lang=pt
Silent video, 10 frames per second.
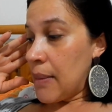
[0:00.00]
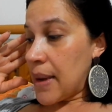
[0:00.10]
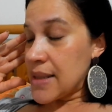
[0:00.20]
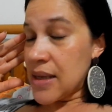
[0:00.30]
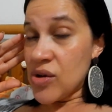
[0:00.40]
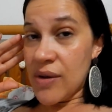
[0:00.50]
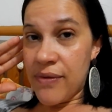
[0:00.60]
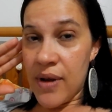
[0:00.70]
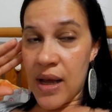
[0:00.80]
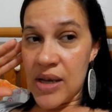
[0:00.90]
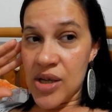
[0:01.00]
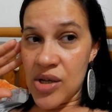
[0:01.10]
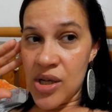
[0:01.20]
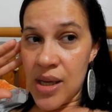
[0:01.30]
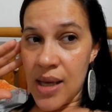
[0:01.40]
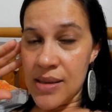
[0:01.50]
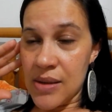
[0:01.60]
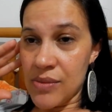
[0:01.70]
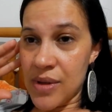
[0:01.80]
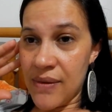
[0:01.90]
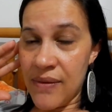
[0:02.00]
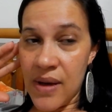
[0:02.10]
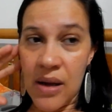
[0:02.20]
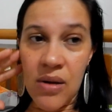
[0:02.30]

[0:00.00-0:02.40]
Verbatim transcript: Mas aí eu já fui lá e já tirei a segunda via,